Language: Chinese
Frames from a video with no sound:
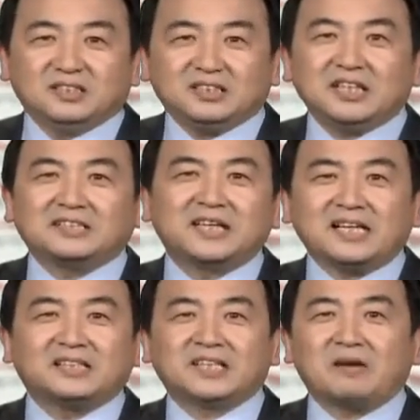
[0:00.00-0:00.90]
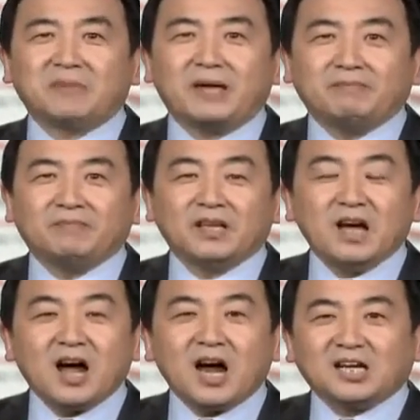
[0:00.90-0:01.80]
现在的场面，
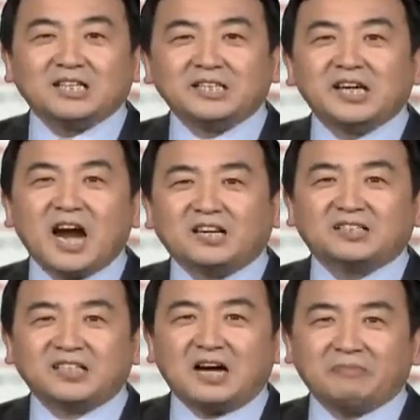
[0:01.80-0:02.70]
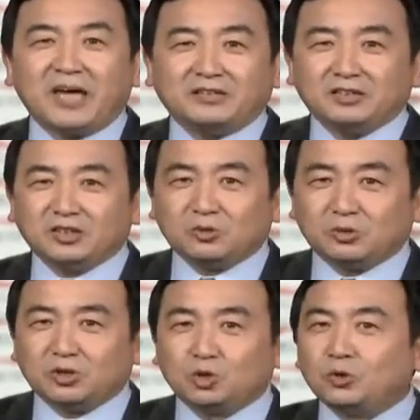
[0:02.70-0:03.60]
二零一二的场面
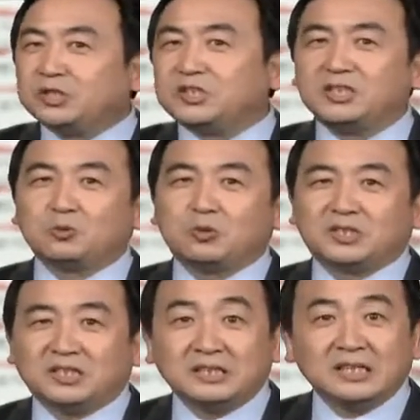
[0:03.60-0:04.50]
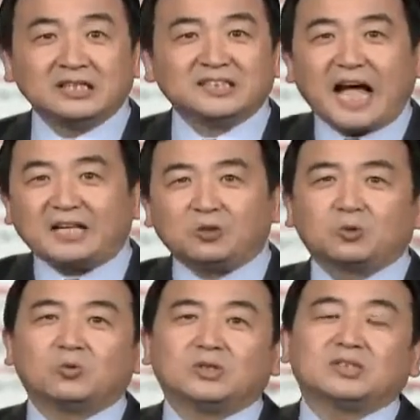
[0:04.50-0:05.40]
就是吞食的过程，打
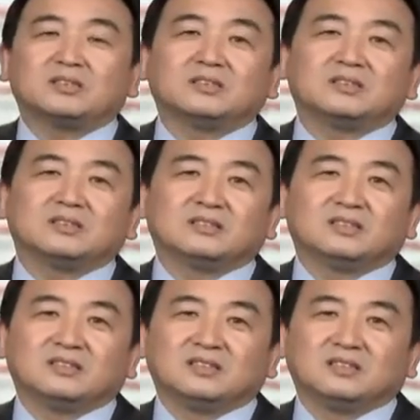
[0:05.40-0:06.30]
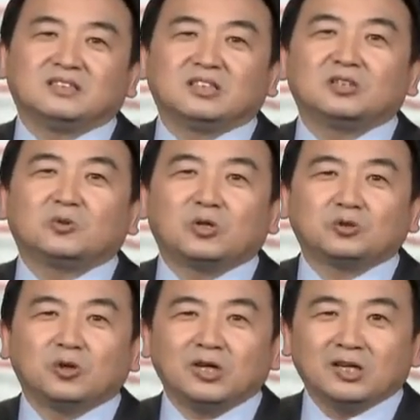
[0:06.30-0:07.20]
斗的过程。这就是我
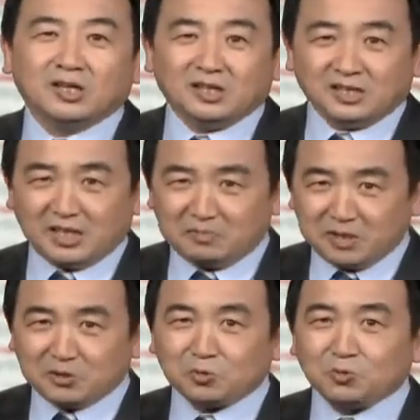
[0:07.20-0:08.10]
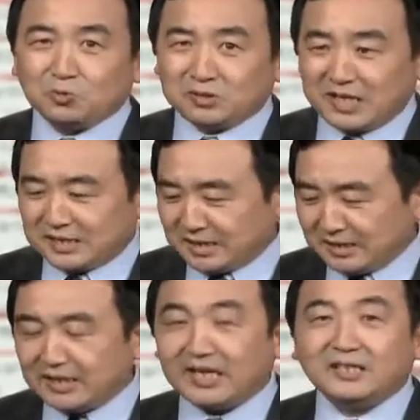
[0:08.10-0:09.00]
说，天灭中共在
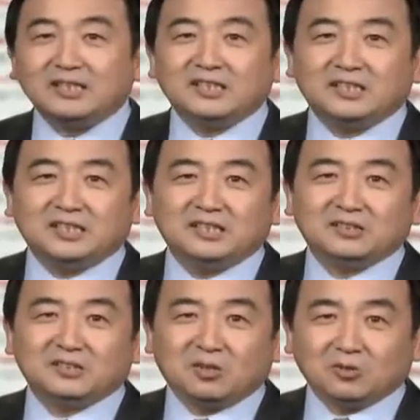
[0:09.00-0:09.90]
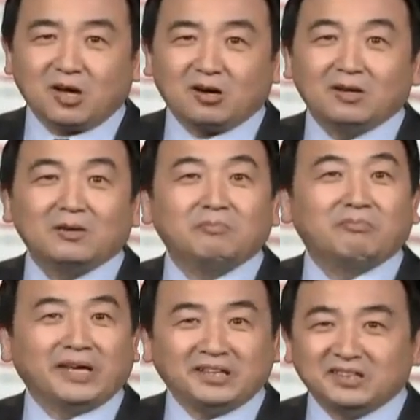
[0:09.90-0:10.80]
今天。已经走到了
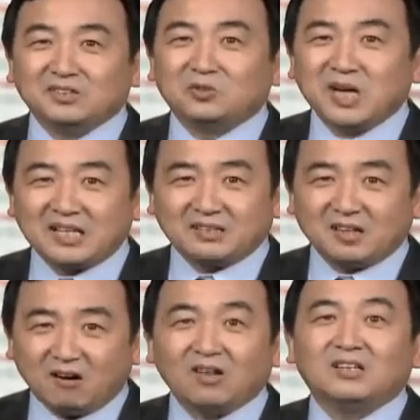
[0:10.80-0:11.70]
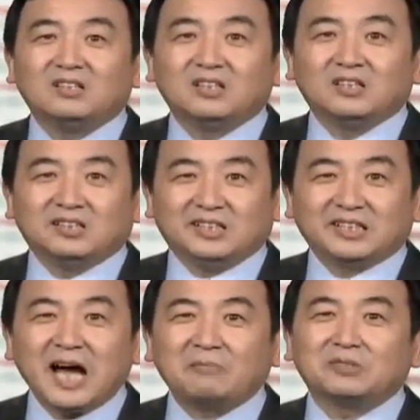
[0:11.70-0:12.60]
每一个人都看得着了，你
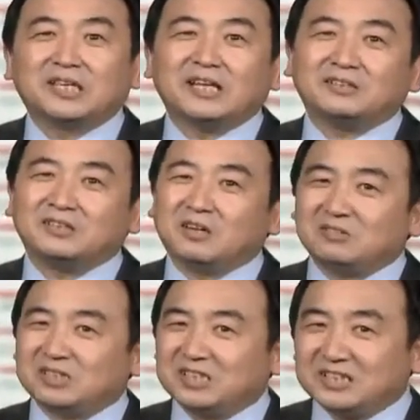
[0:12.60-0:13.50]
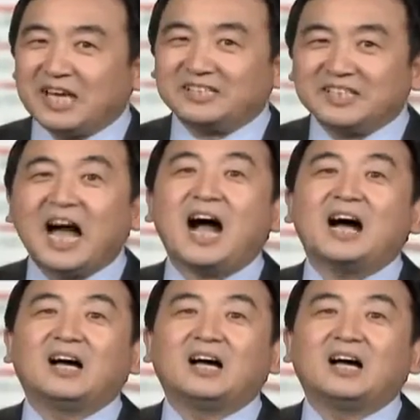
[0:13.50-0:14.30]
看不见叫睁眼瞎，